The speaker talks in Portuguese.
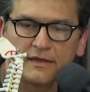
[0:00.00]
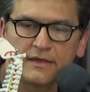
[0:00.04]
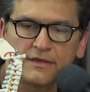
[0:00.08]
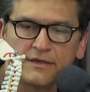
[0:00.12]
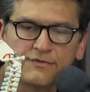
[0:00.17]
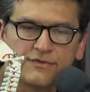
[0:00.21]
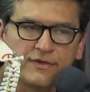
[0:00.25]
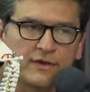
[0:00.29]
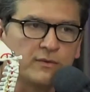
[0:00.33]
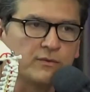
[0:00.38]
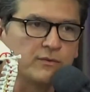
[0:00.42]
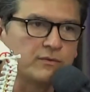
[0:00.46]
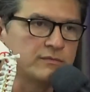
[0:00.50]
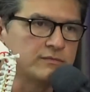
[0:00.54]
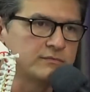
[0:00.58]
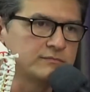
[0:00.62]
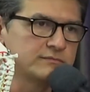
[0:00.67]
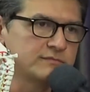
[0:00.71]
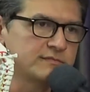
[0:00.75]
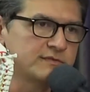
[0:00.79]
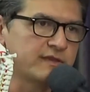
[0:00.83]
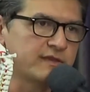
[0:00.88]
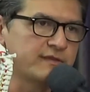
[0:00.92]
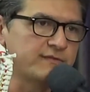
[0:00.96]
na região
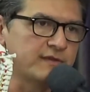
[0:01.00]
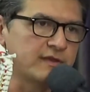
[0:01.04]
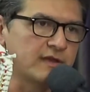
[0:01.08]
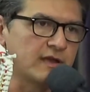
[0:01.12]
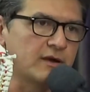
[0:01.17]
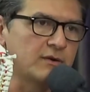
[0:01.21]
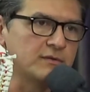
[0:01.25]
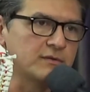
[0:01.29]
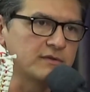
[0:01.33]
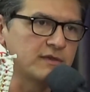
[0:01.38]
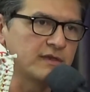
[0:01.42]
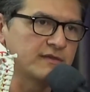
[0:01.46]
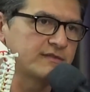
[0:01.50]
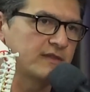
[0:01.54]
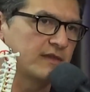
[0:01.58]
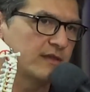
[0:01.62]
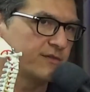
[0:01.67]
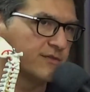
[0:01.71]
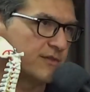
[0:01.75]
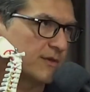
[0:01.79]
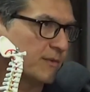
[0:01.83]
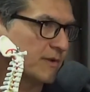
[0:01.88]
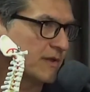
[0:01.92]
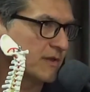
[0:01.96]
cervical, que é essa
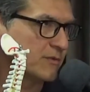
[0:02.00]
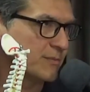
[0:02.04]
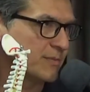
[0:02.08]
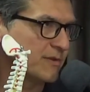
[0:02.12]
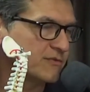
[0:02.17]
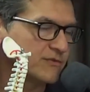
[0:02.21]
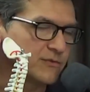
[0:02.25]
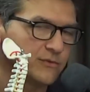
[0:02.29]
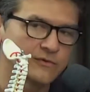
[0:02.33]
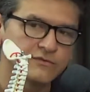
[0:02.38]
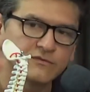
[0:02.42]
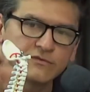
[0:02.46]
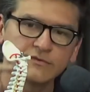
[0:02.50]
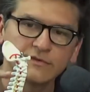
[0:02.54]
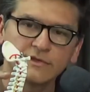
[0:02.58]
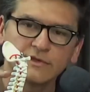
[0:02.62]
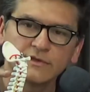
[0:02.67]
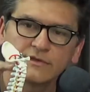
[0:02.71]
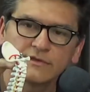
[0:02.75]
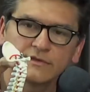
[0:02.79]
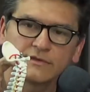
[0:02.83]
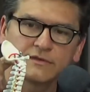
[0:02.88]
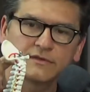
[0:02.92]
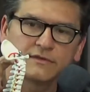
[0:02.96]
região aqui do pescoço,
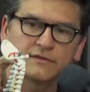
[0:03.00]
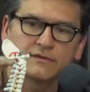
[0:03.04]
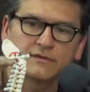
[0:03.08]
né?